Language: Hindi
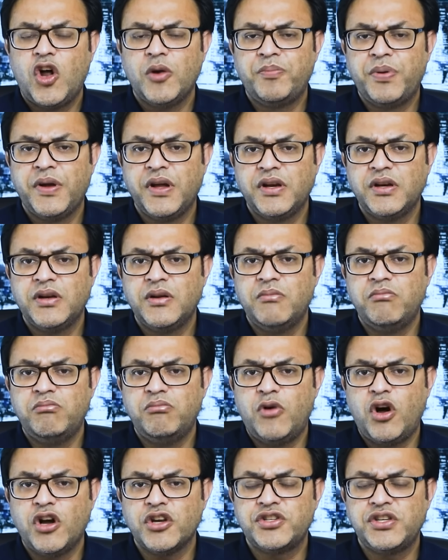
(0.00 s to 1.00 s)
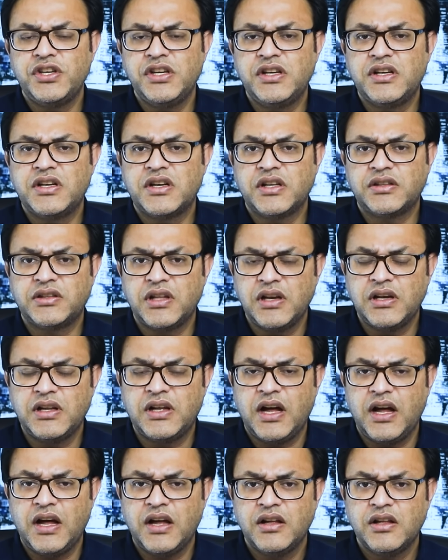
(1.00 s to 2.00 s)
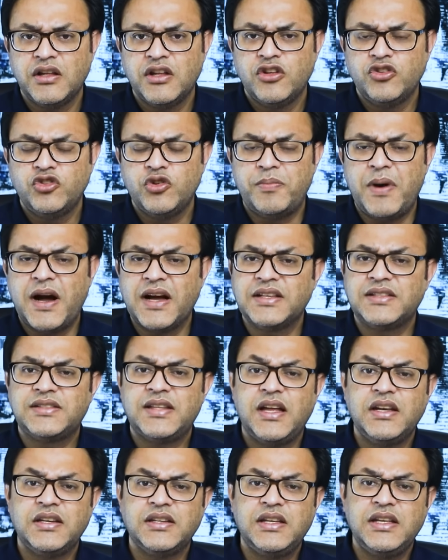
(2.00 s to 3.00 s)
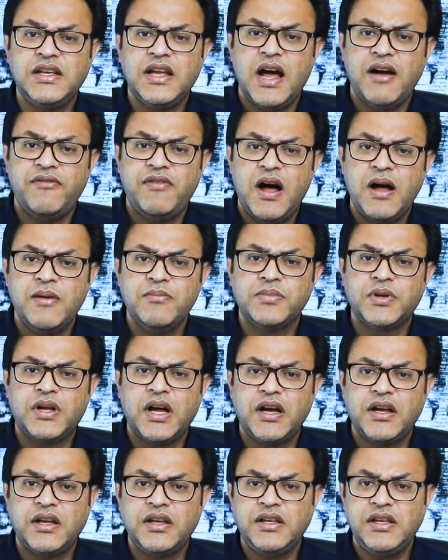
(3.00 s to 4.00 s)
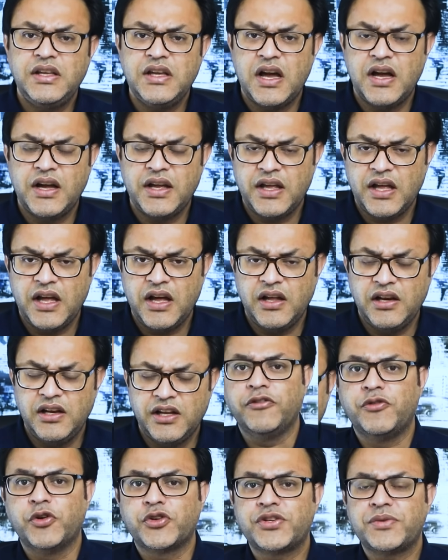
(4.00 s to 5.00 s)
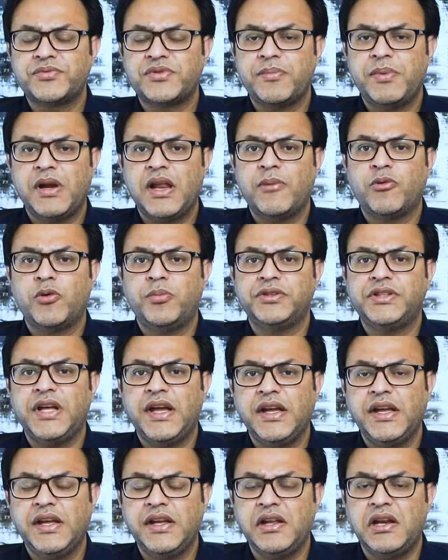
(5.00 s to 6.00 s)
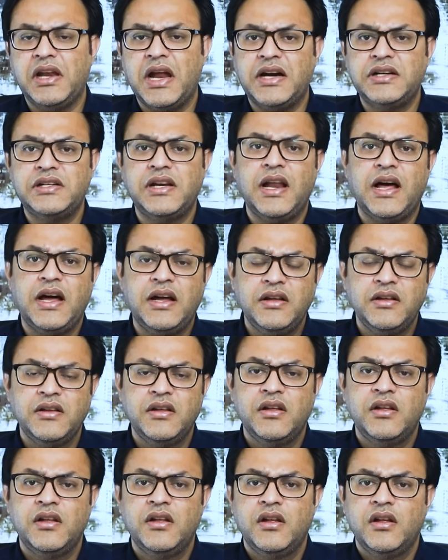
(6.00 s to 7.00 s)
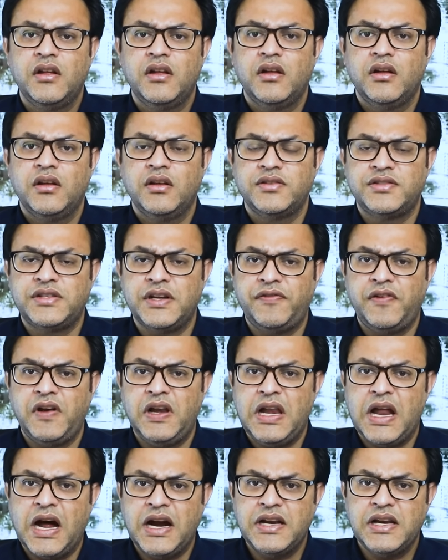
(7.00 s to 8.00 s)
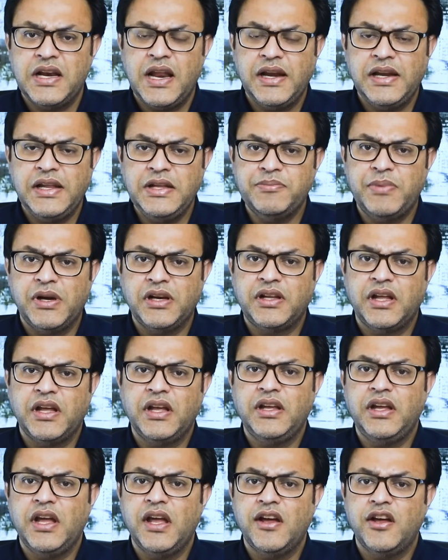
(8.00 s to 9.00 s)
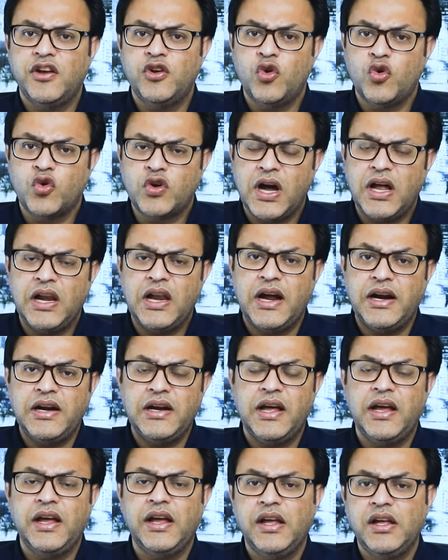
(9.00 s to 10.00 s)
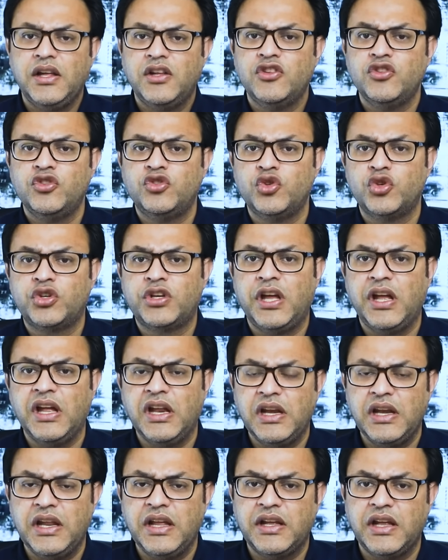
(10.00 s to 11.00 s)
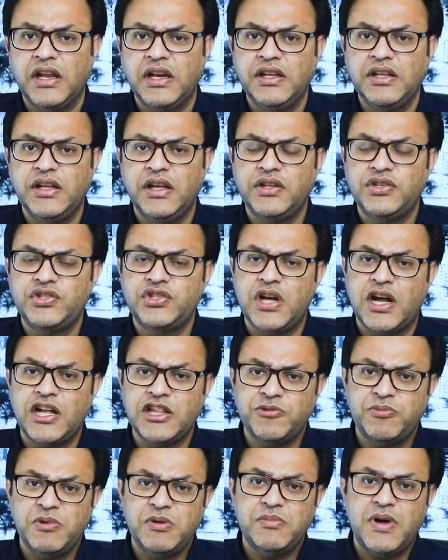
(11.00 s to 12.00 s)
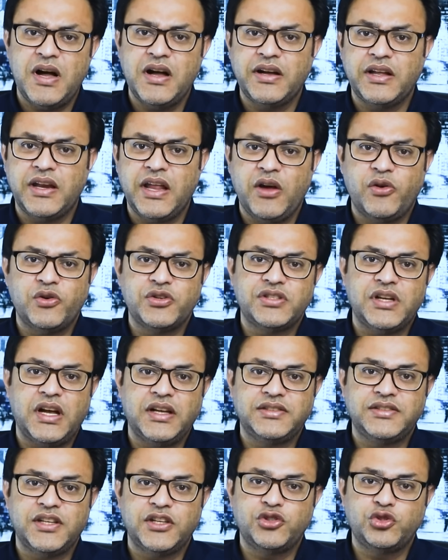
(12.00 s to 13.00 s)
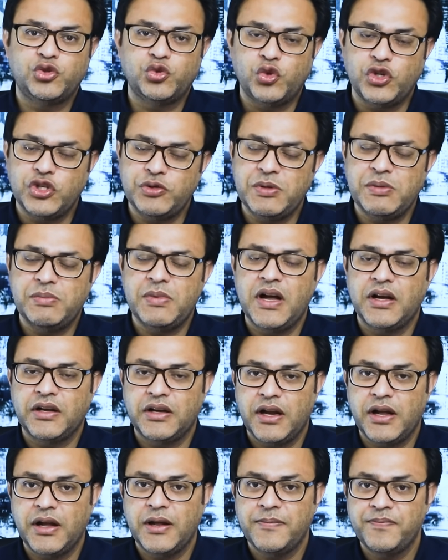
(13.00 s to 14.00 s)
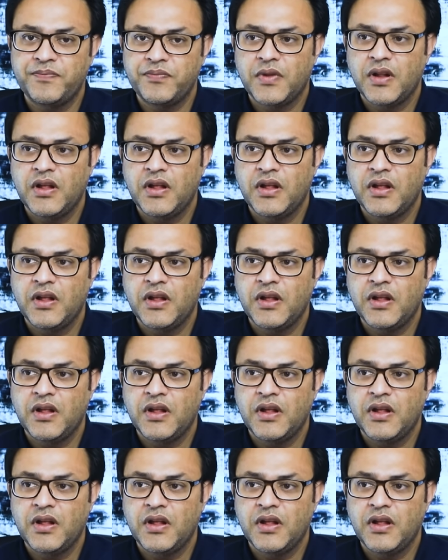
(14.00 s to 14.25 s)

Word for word: और फिर मौशी कत्ल का जो पाकिस्तान की आवाम का किया गया लेकिन व्यूर सबसे पहले आपको बताएंगे ये लाडला सिर्फ लाडला नहीं बल्कि ये अनोखा लाडला है जो खेलने के लिए चांद भी मांग रहा है और साथ साथ सूरज भी मांग रहा है